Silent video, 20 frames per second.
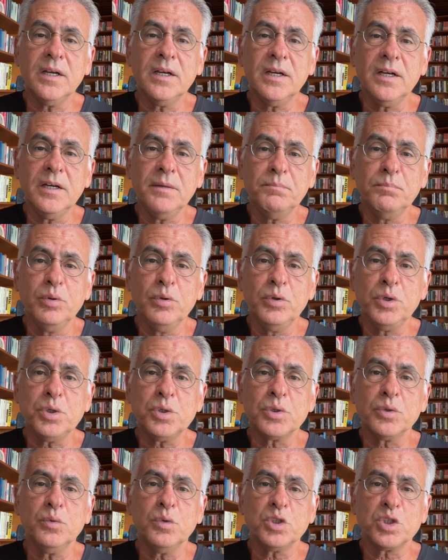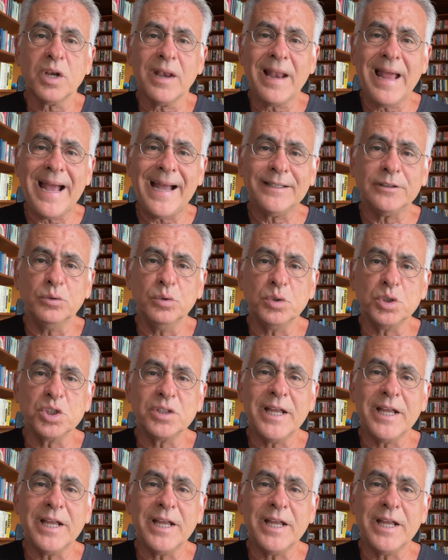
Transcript: ambos os lados